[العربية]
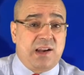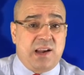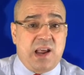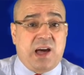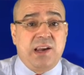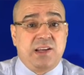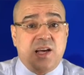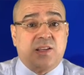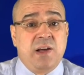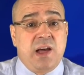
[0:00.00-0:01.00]

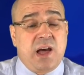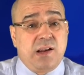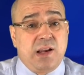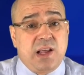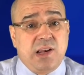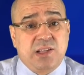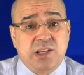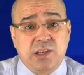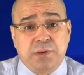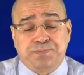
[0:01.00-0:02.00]
الأقليات
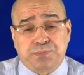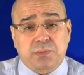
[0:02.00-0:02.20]
التي